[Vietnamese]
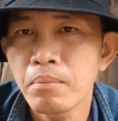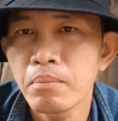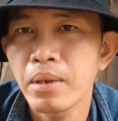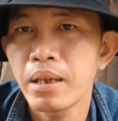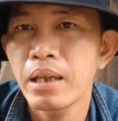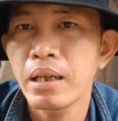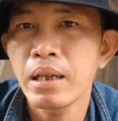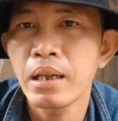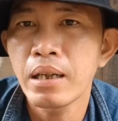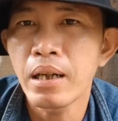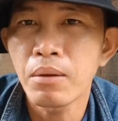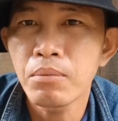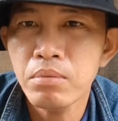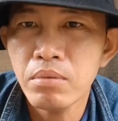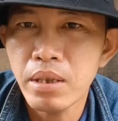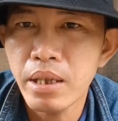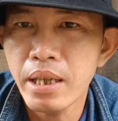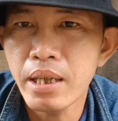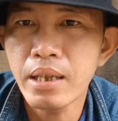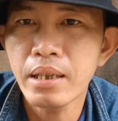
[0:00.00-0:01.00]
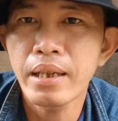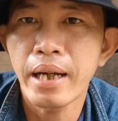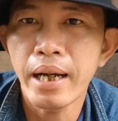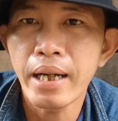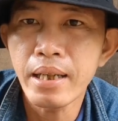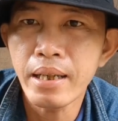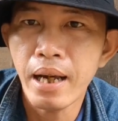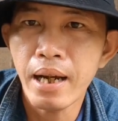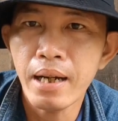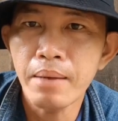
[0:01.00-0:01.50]
mà lại động viên
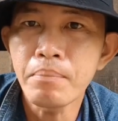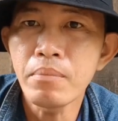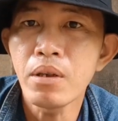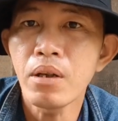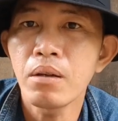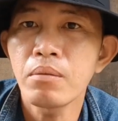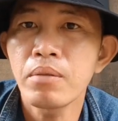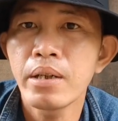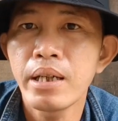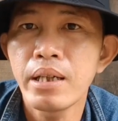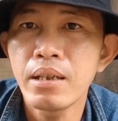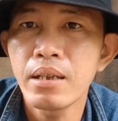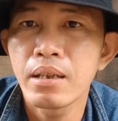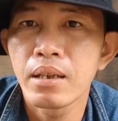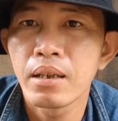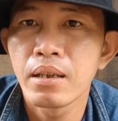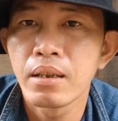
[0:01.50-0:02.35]
trải thảm cho ông đi